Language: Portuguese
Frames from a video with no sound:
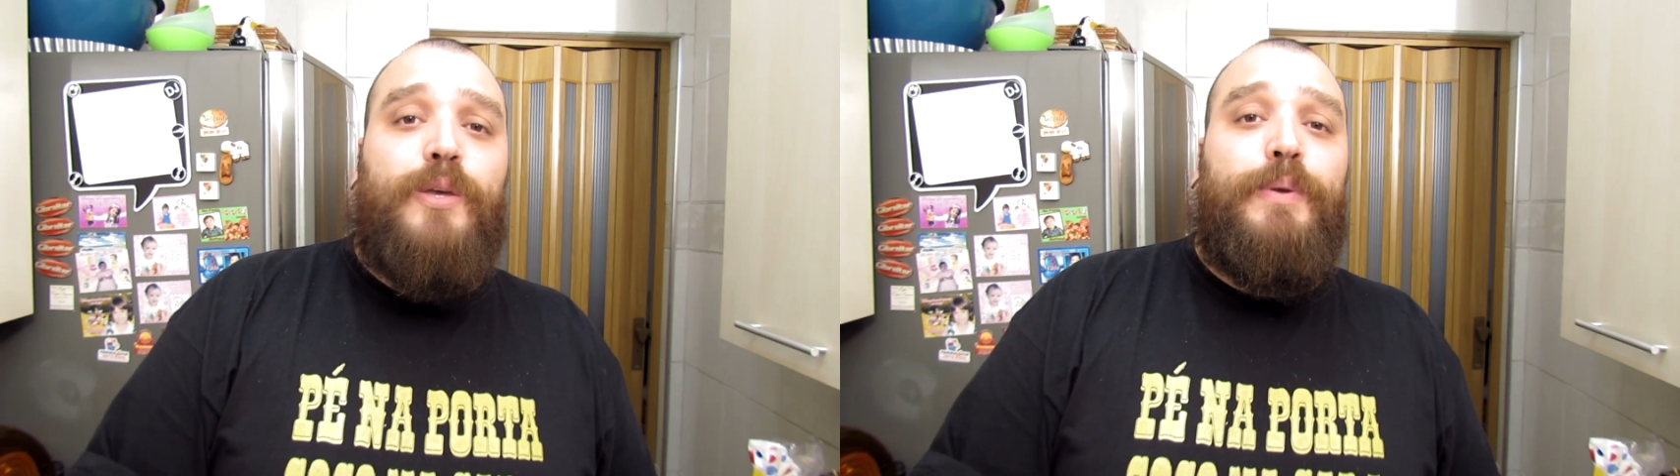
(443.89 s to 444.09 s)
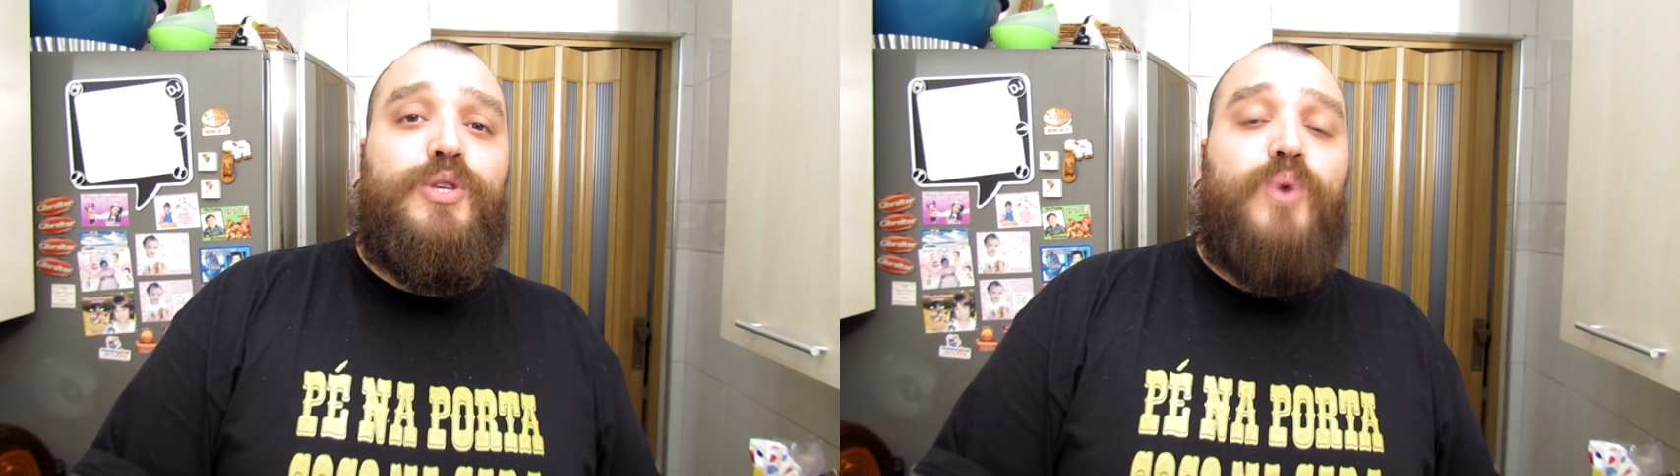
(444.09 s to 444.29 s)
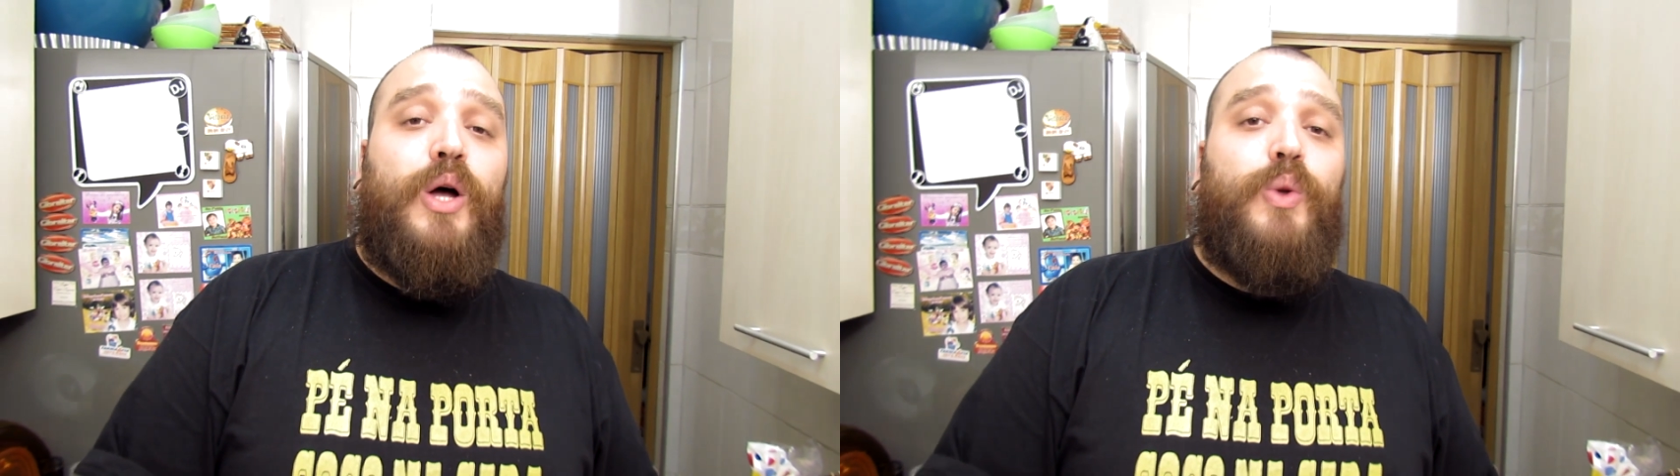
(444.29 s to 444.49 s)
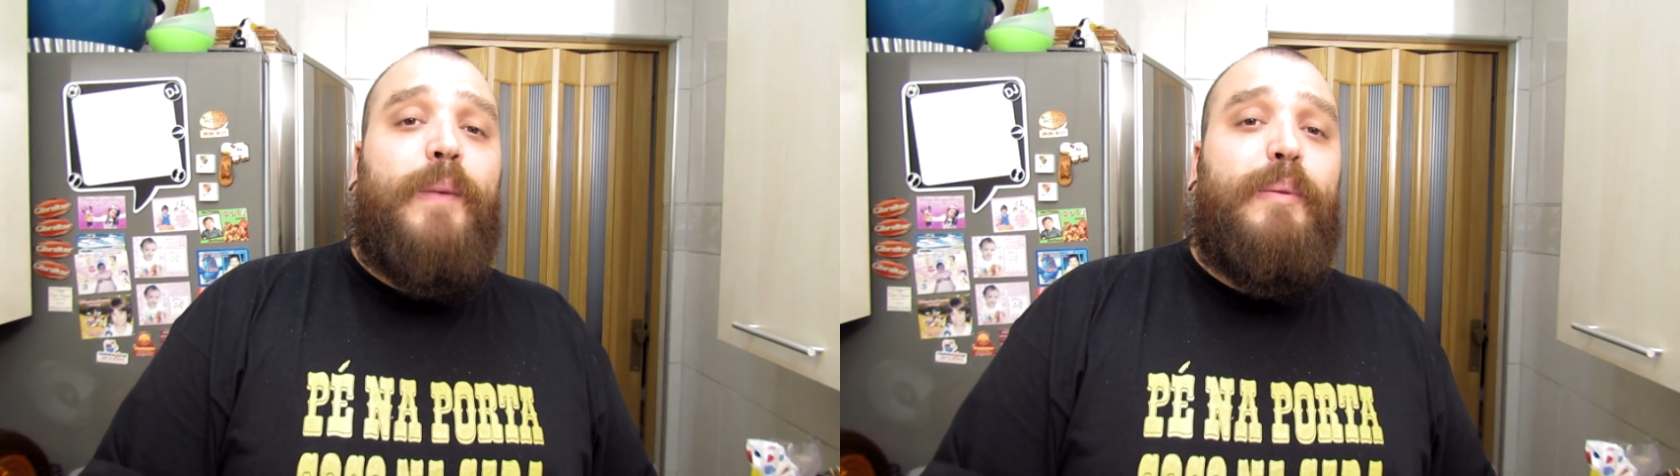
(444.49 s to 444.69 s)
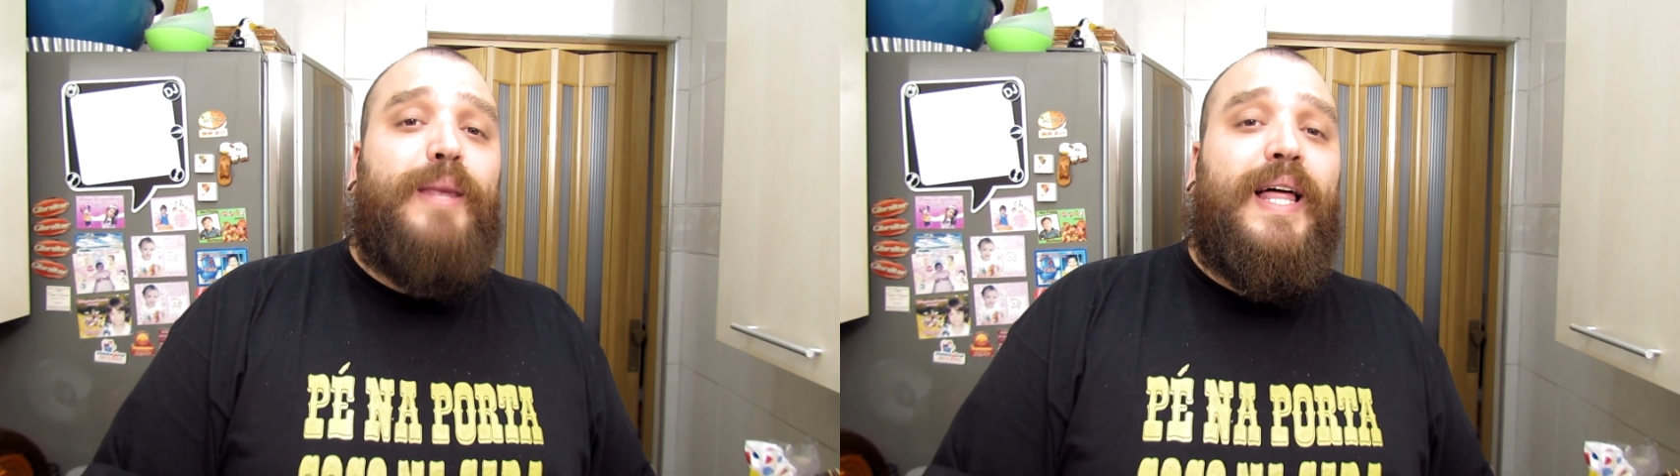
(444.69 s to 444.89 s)
O pessoal do
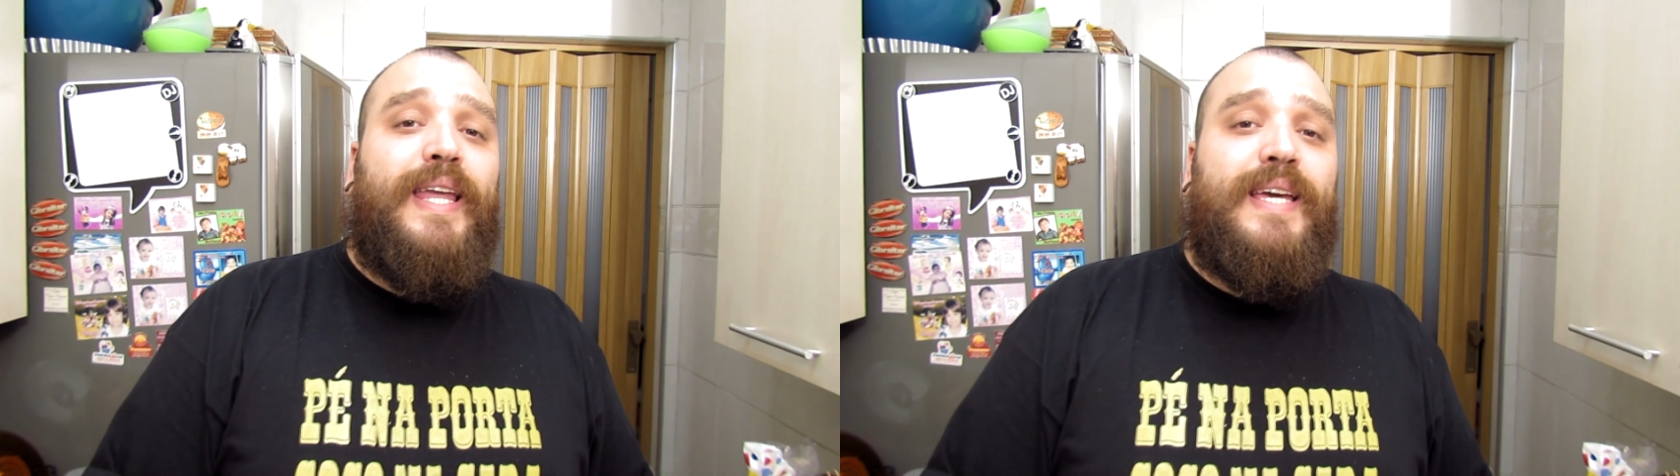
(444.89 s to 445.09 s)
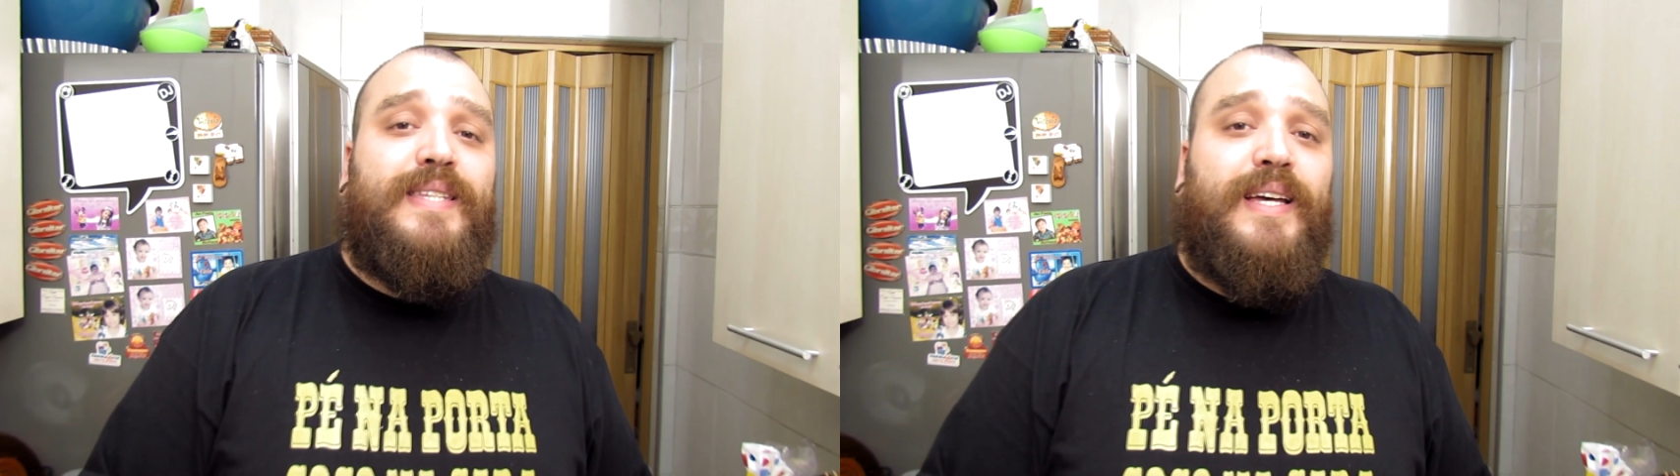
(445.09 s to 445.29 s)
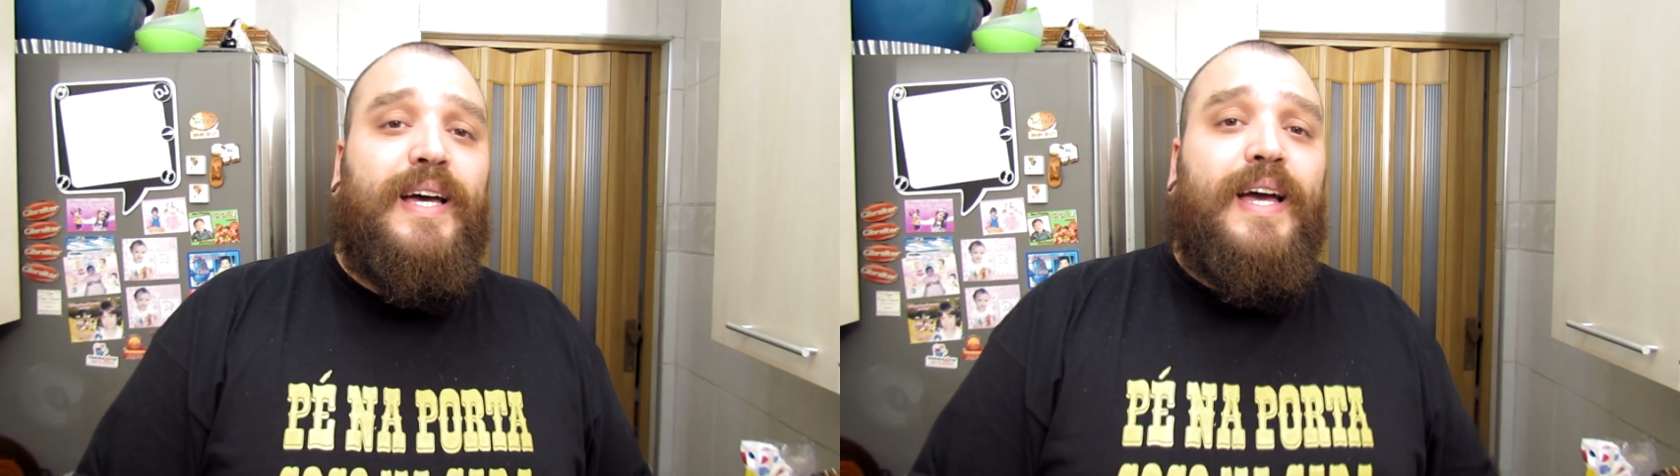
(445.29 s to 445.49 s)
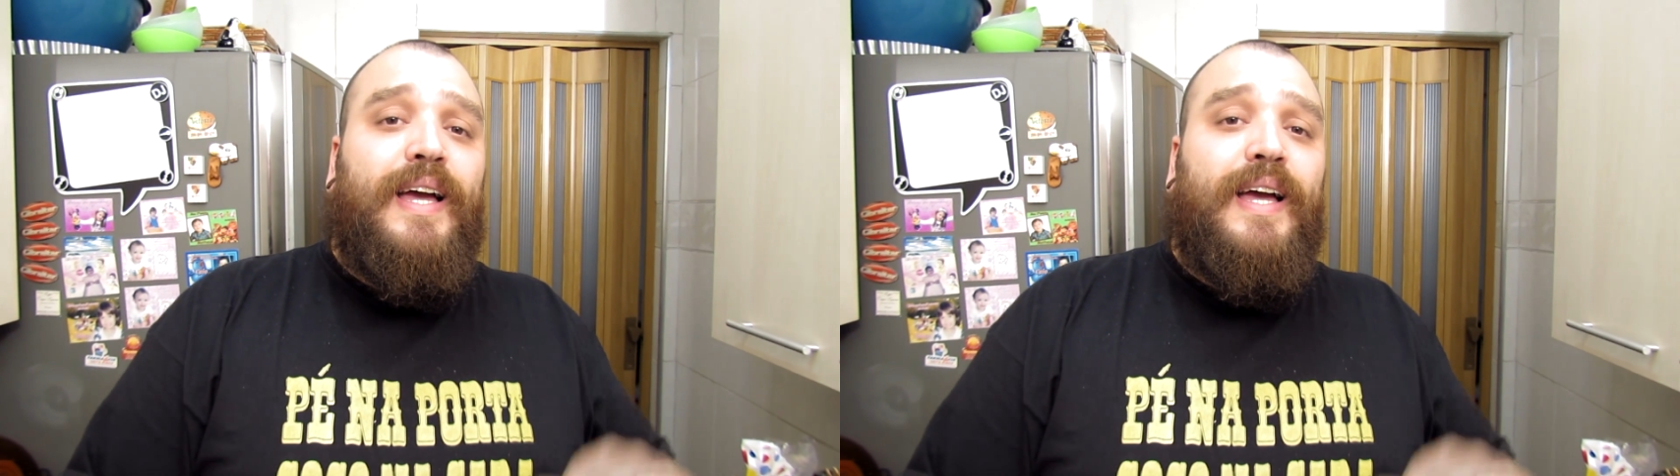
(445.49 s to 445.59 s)
Weber Milanesa.